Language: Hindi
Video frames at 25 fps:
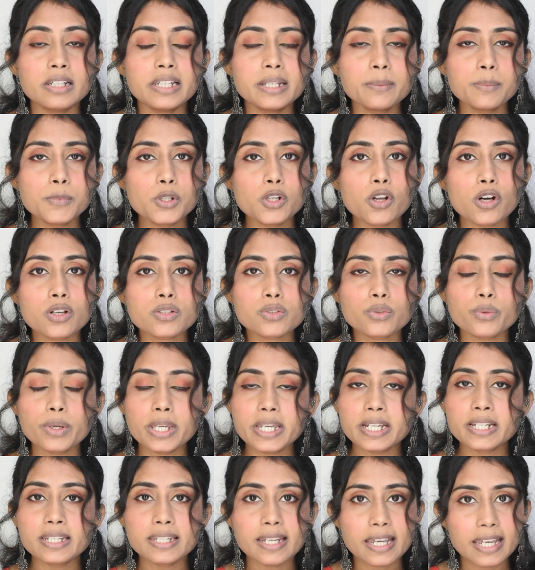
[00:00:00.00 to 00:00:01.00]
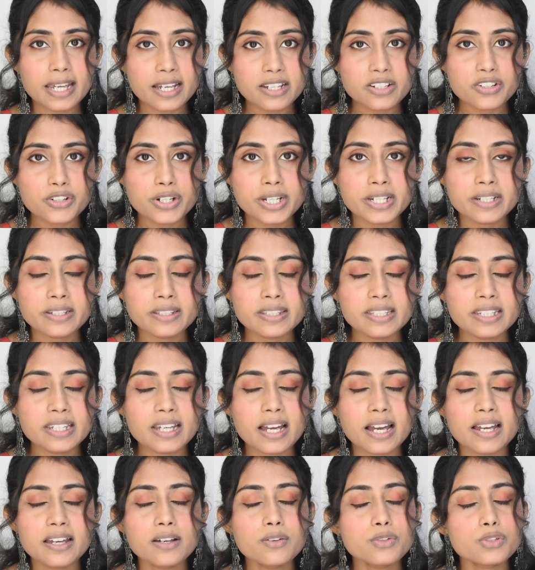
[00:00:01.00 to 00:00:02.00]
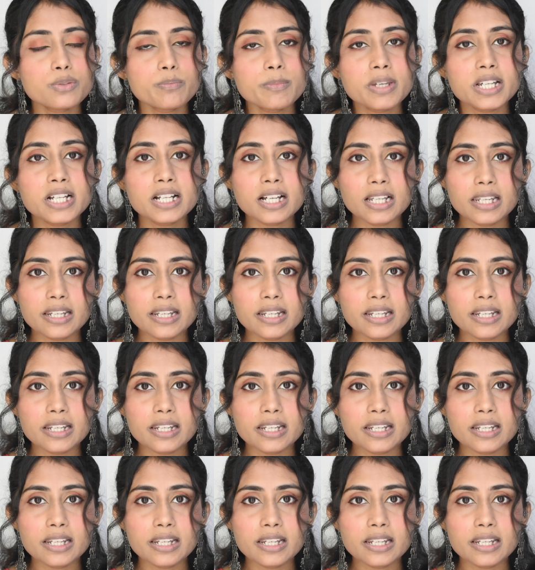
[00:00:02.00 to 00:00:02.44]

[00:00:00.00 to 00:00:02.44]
लिप ग्लॉस को एक नया ट्रेंड दिया है उसमें